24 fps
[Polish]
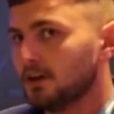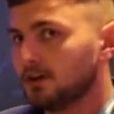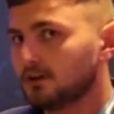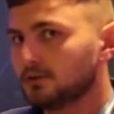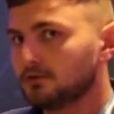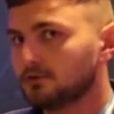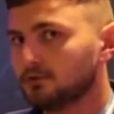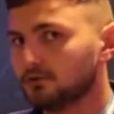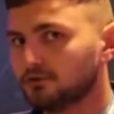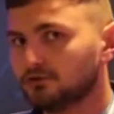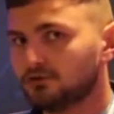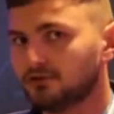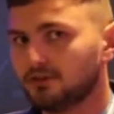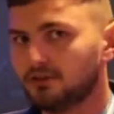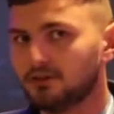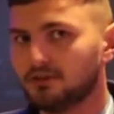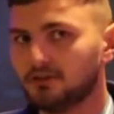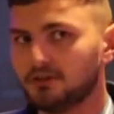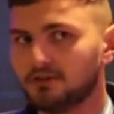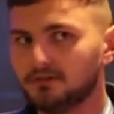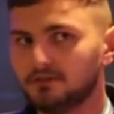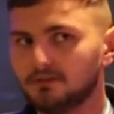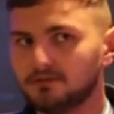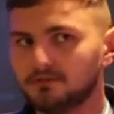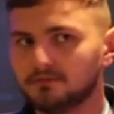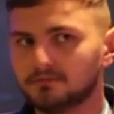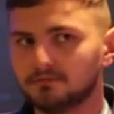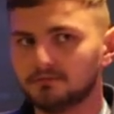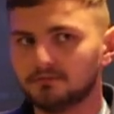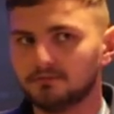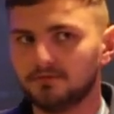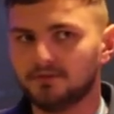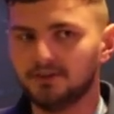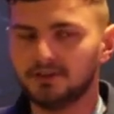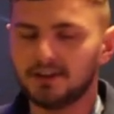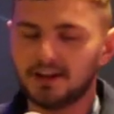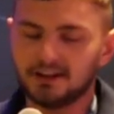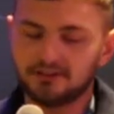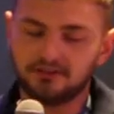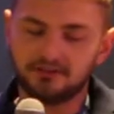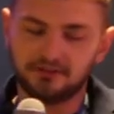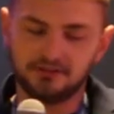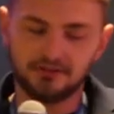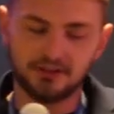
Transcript: którzy widać,